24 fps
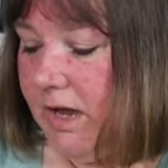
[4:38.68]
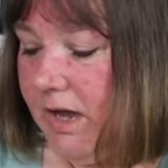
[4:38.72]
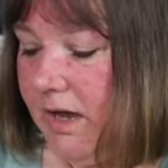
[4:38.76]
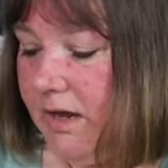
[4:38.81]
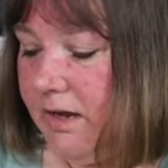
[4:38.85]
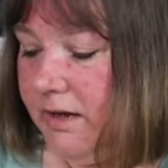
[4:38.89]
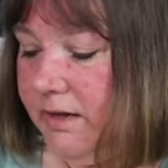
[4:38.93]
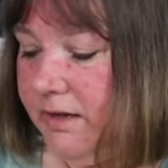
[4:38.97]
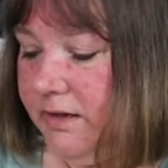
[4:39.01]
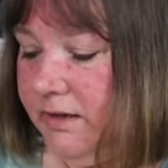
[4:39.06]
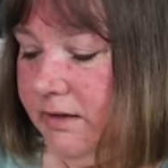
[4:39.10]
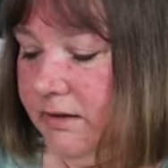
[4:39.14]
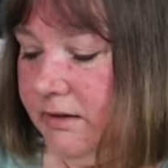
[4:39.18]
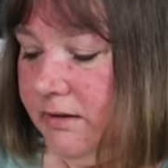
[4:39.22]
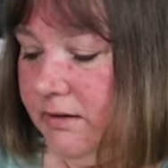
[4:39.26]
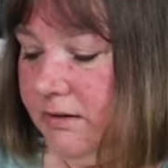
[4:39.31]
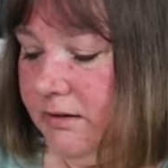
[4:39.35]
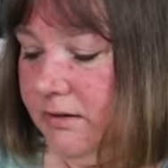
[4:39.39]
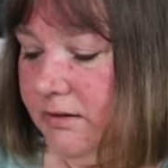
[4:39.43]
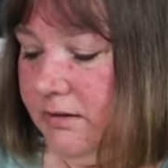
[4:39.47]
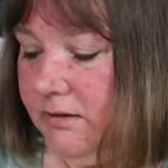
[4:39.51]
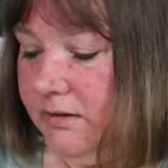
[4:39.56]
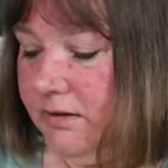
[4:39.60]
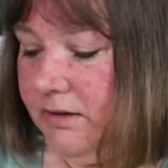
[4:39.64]

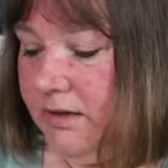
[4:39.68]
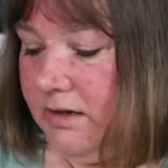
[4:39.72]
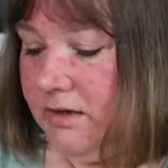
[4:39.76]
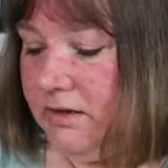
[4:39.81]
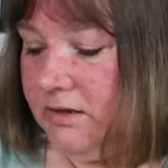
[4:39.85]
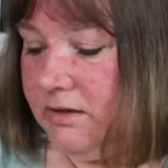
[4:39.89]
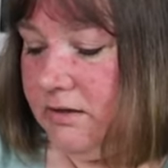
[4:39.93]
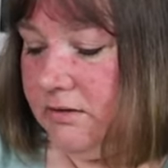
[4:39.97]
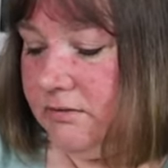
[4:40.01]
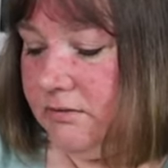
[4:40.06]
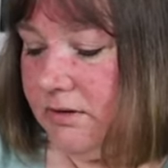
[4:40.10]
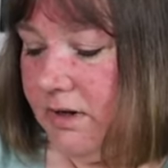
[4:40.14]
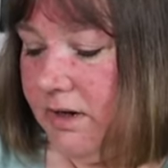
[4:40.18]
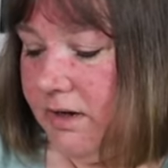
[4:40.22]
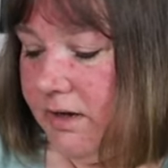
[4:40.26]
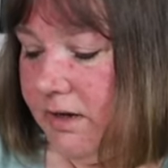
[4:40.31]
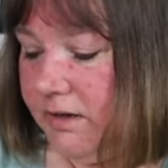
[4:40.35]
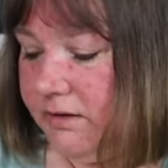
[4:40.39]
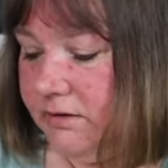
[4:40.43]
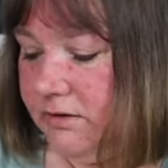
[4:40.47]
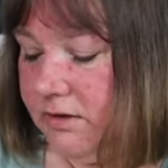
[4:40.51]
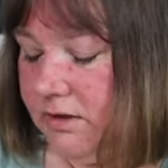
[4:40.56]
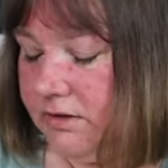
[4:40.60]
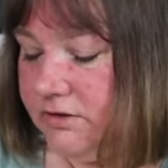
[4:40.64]
ein, ja,
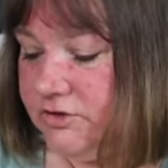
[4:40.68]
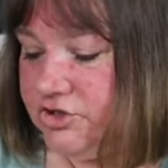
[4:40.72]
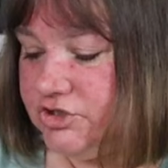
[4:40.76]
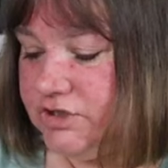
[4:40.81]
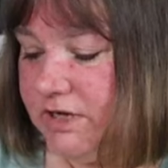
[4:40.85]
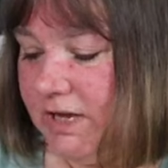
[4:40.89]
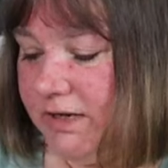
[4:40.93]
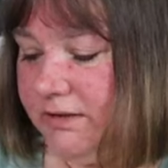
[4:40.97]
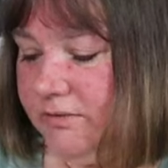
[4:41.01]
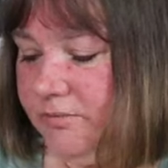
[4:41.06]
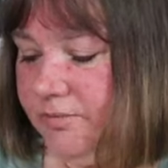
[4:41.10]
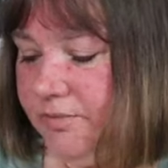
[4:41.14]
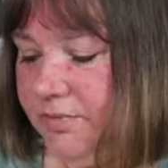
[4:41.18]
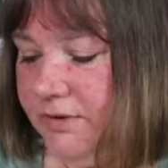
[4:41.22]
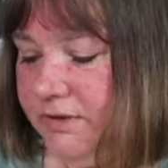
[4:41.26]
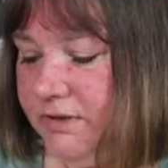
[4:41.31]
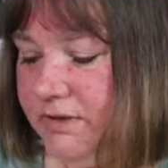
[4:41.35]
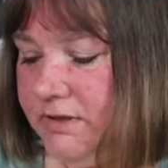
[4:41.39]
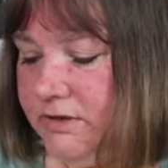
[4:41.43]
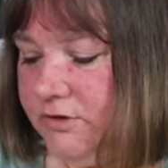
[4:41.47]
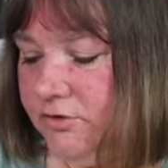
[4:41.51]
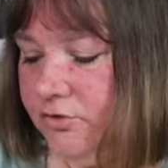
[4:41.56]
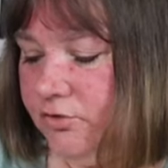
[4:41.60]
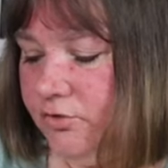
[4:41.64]
ein, ein
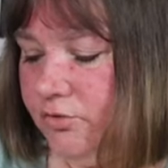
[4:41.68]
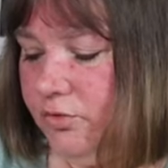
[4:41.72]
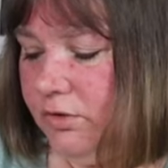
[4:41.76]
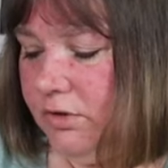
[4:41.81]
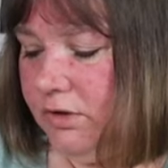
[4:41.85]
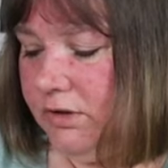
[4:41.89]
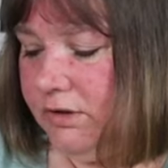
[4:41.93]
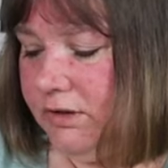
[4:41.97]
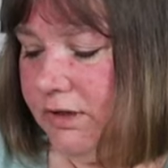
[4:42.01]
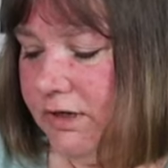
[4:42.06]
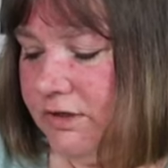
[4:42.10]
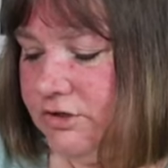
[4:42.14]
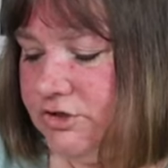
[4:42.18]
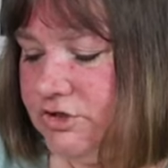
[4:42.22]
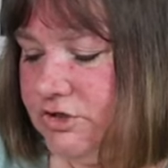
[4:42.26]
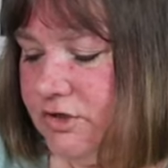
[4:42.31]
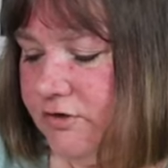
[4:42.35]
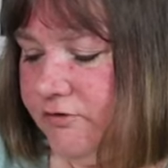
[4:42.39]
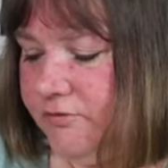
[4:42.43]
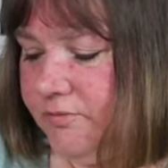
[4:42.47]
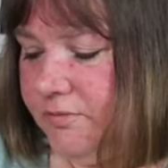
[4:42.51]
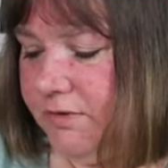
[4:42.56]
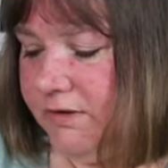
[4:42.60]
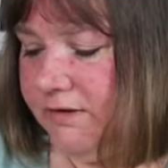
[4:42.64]
Strandbild,
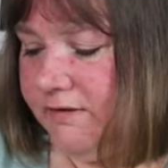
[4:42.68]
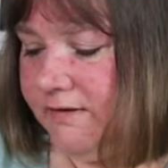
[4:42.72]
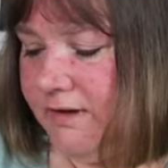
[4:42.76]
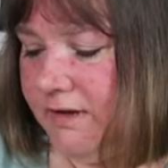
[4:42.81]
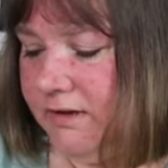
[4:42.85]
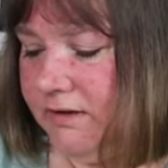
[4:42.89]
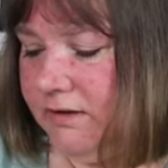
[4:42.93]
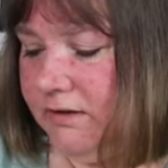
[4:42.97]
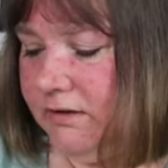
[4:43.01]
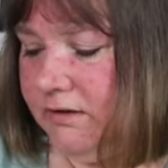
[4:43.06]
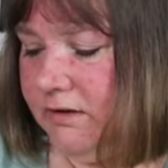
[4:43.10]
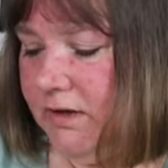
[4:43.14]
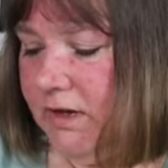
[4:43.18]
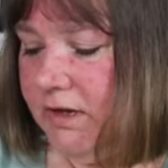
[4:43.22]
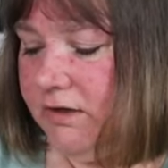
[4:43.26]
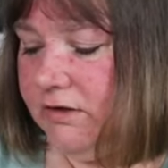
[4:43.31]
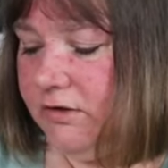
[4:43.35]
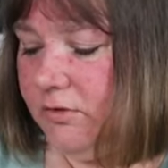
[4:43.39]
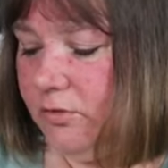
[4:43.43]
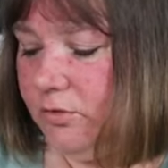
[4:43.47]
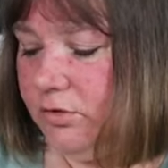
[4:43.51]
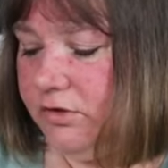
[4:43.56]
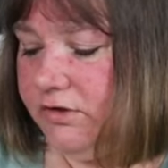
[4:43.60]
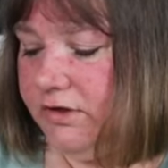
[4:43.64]
Dünenlandschaft mit Sand,
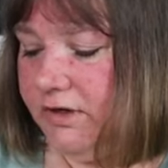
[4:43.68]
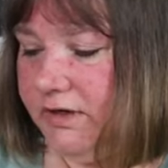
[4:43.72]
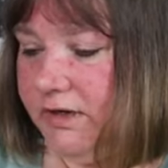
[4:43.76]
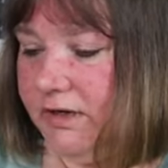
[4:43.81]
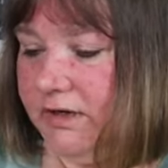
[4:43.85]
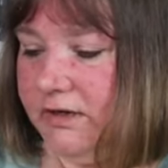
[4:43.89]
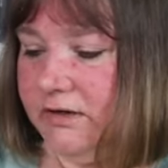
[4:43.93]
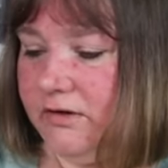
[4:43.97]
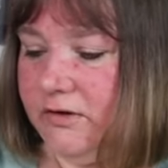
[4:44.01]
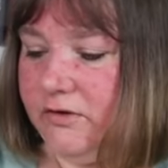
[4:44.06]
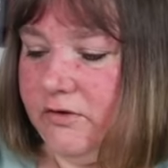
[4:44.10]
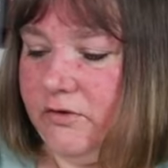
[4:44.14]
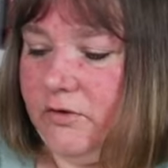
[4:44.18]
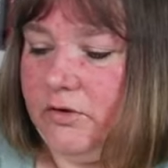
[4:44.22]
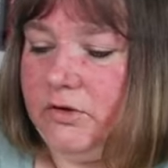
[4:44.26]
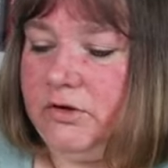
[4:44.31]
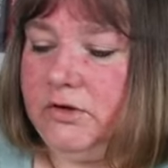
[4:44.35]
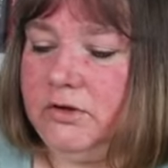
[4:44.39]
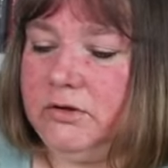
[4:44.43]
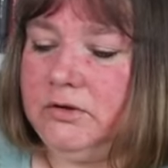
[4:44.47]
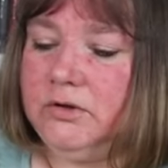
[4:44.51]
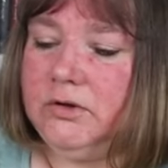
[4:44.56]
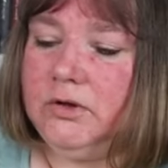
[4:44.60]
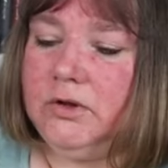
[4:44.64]
die untergehende
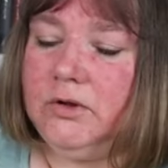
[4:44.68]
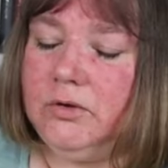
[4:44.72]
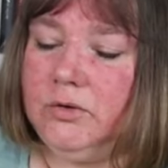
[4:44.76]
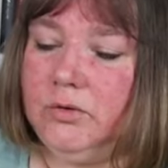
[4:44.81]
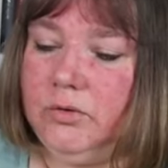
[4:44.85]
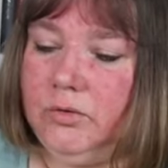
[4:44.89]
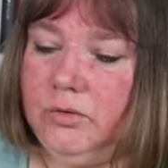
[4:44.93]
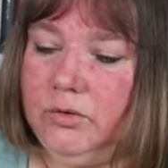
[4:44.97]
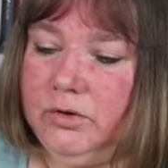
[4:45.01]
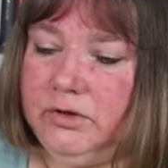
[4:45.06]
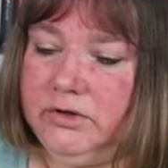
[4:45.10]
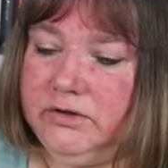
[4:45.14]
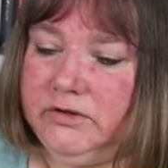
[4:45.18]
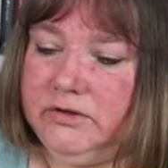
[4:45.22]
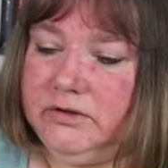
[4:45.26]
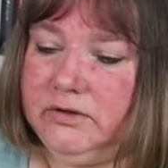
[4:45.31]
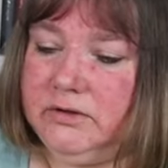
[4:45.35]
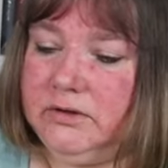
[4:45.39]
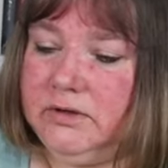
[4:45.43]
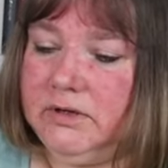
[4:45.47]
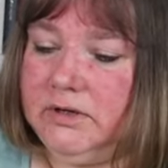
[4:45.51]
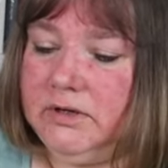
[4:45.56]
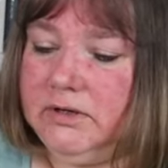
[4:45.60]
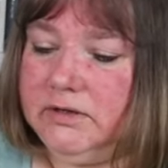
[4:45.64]
Sonne und
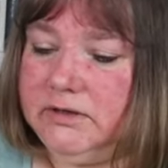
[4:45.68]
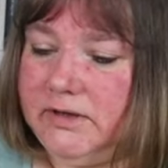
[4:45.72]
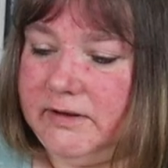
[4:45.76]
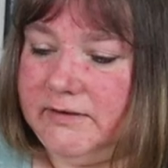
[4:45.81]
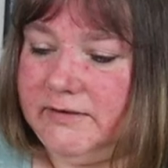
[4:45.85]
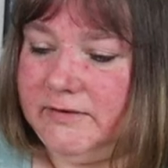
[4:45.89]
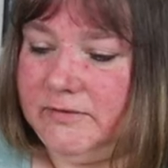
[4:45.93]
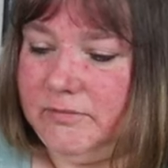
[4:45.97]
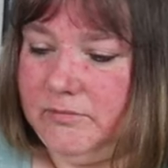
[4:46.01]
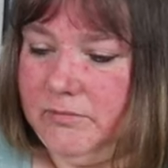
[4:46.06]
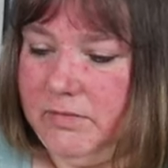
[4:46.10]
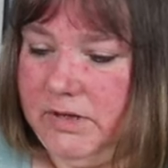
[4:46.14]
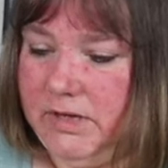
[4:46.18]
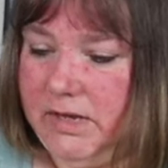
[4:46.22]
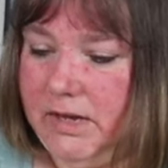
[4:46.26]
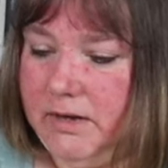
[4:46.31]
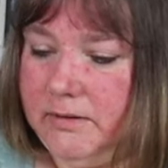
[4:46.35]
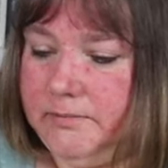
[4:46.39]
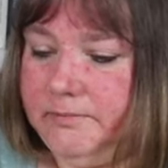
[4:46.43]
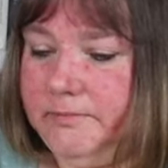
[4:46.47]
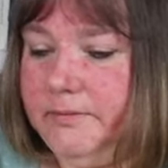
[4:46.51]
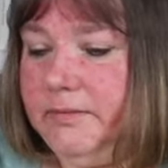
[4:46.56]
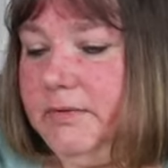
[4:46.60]
das Meer.